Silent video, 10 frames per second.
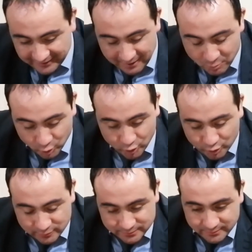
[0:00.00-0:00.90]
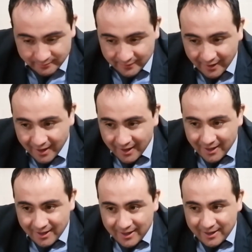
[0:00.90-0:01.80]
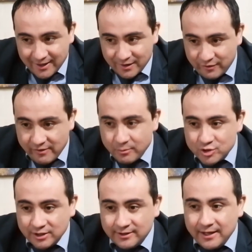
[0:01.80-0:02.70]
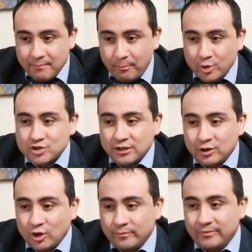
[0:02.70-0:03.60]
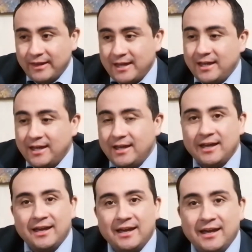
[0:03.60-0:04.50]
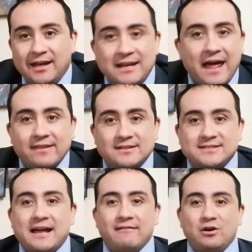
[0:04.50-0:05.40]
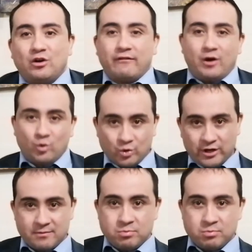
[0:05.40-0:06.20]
del mundo. Vivimos en tiempos en donde nadie sabe lo que va a ocurrir.